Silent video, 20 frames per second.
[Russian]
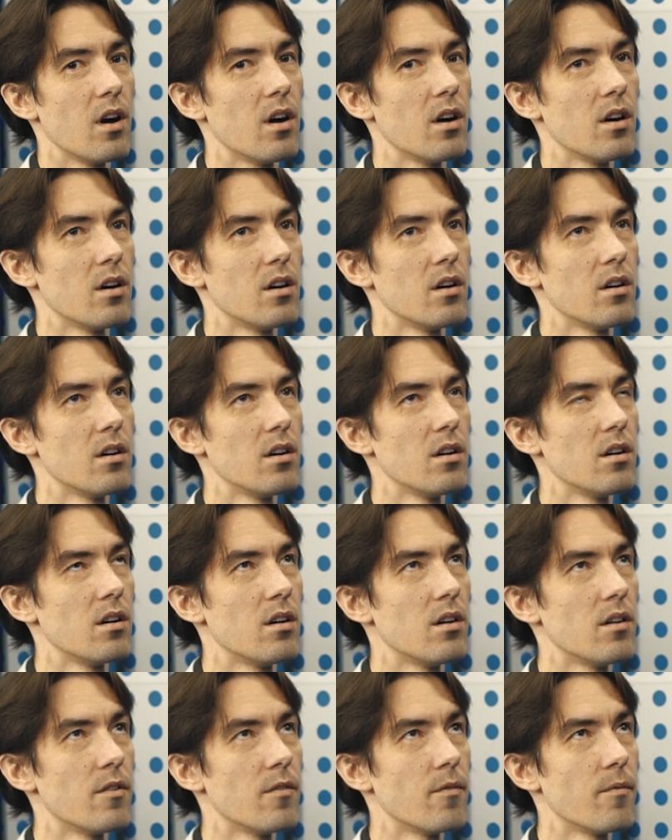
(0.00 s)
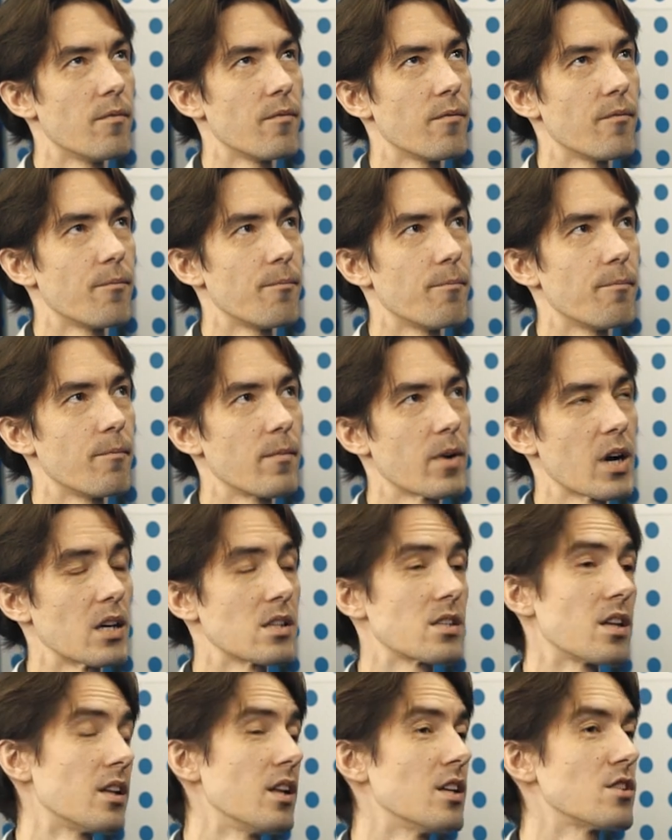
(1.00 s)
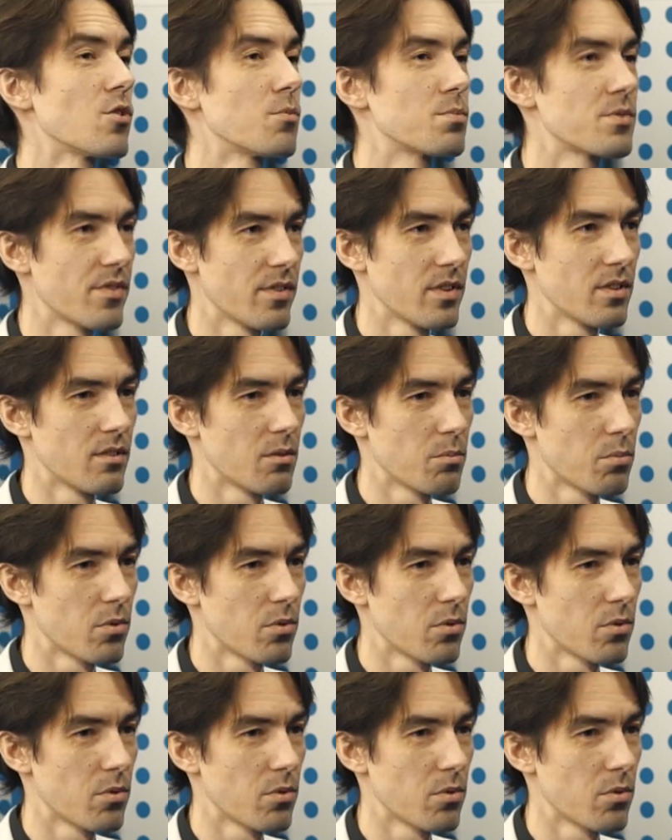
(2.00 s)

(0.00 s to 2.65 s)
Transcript: а, как сказать, для собственного